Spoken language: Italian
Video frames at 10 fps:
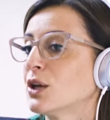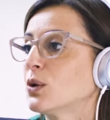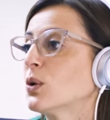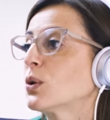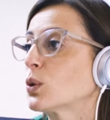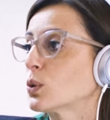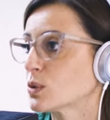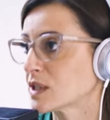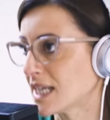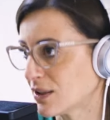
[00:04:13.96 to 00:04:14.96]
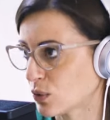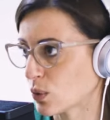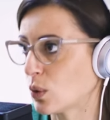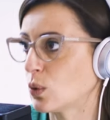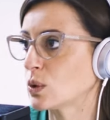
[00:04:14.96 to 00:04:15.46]
non
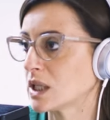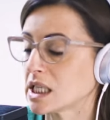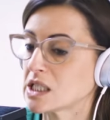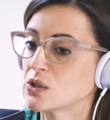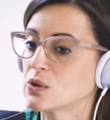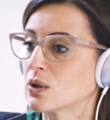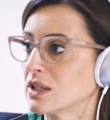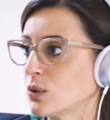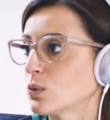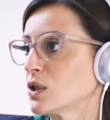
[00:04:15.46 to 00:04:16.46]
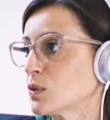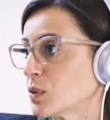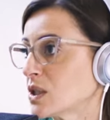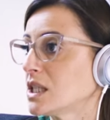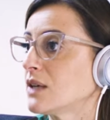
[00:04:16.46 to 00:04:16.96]
consentono l'utilizzo di un
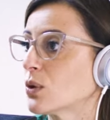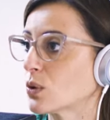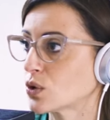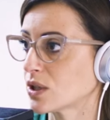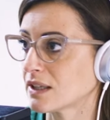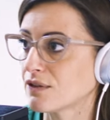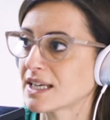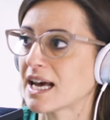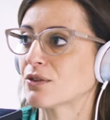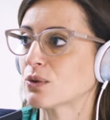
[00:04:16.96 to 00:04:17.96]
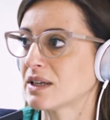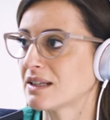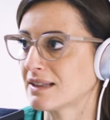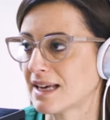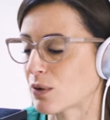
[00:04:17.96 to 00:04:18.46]
dispositivo non certificato
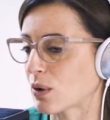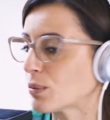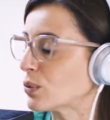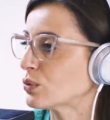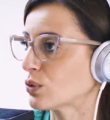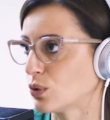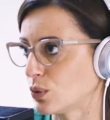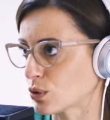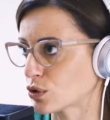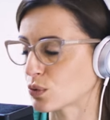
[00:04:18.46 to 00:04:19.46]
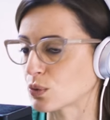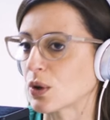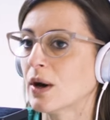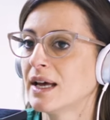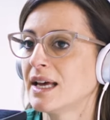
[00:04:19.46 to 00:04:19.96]
all'interno appunto di uno
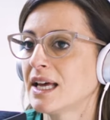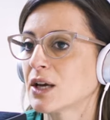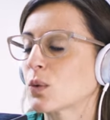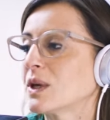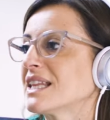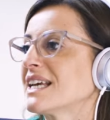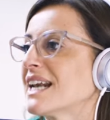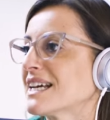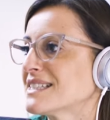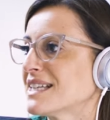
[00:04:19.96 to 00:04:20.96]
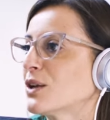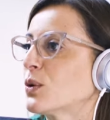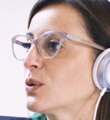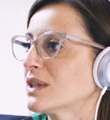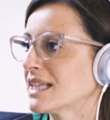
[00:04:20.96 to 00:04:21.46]
studio. Quindi grazie al
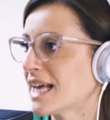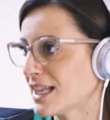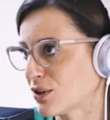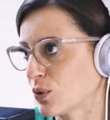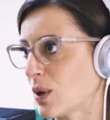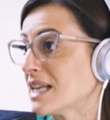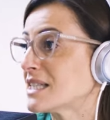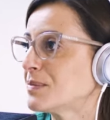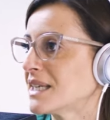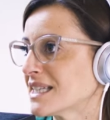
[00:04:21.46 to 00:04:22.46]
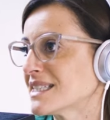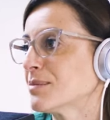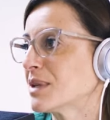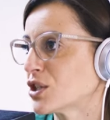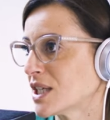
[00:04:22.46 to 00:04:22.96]
contatto, alle
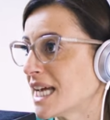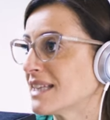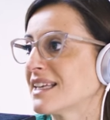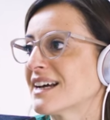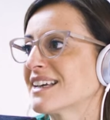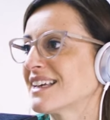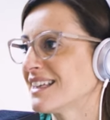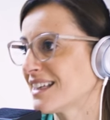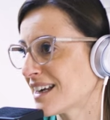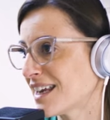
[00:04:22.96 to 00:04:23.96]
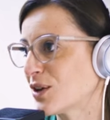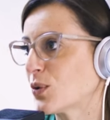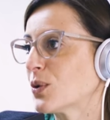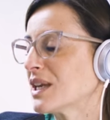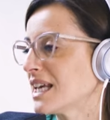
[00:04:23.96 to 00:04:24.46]
esperienze precedenti anche di
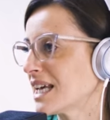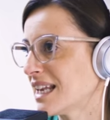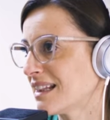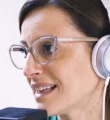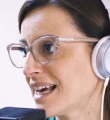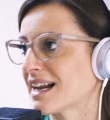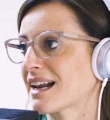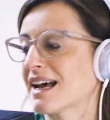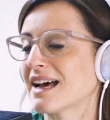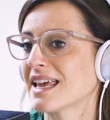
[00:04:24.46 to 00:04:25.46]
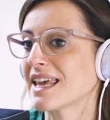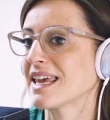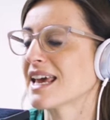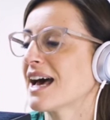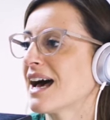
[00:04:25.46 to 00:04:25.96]
Enrico in Inghilterra
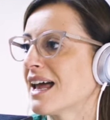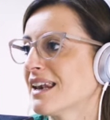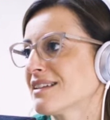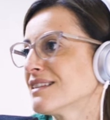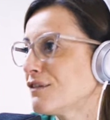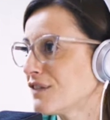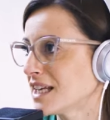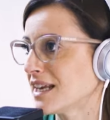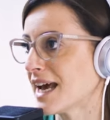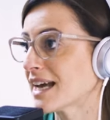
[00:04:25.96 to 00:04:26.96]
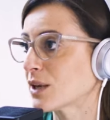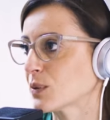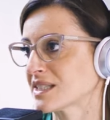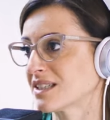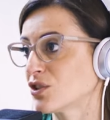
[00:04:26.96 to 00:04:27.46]
e al definire anche
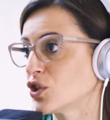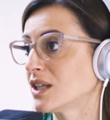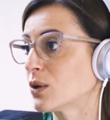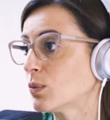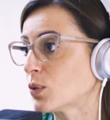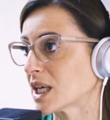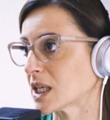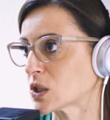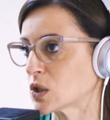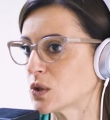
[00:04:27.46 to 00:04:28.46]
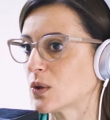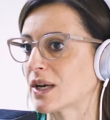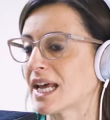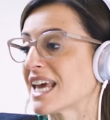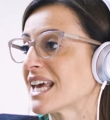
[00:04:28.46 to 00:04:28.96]
una strategia di
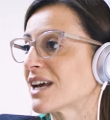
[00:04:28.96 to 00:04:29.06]
comunicazione